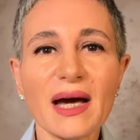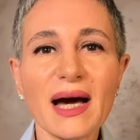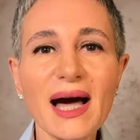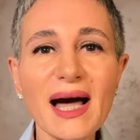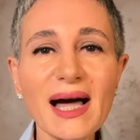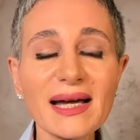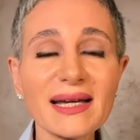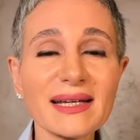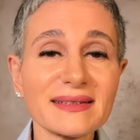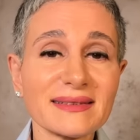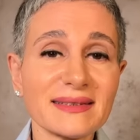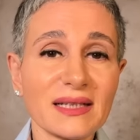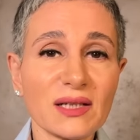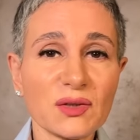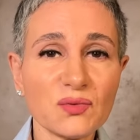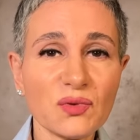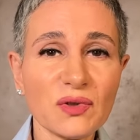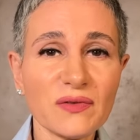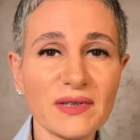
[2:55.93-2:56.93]
anche se
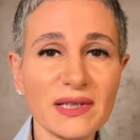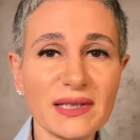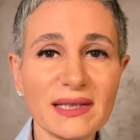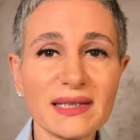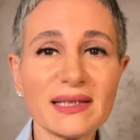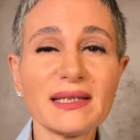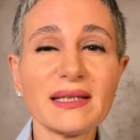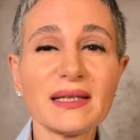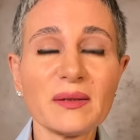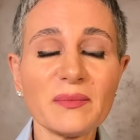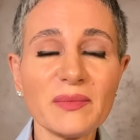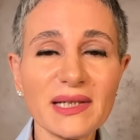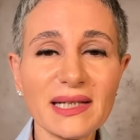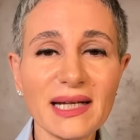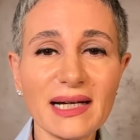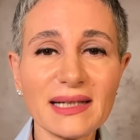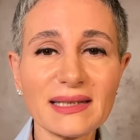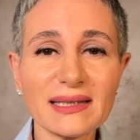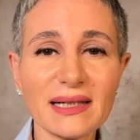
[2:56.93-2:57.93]
la tua vita è
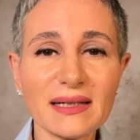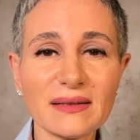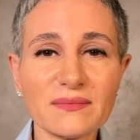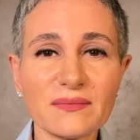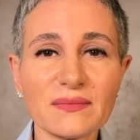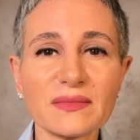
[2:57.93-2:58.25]
determinata